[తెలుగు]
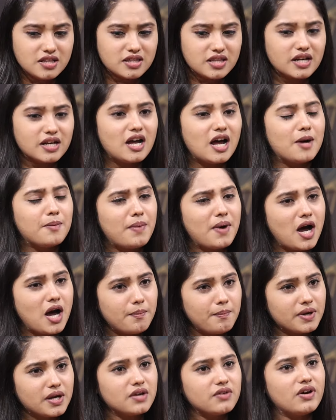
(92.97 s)
దగ్ ఆ
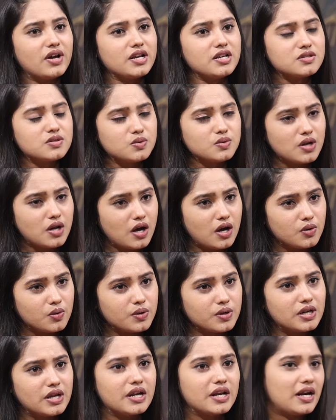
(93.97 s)
పాపకి వయసు
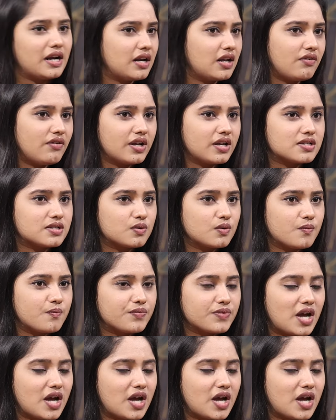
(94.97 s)
నాలుగున్నరేళ్ల వయసు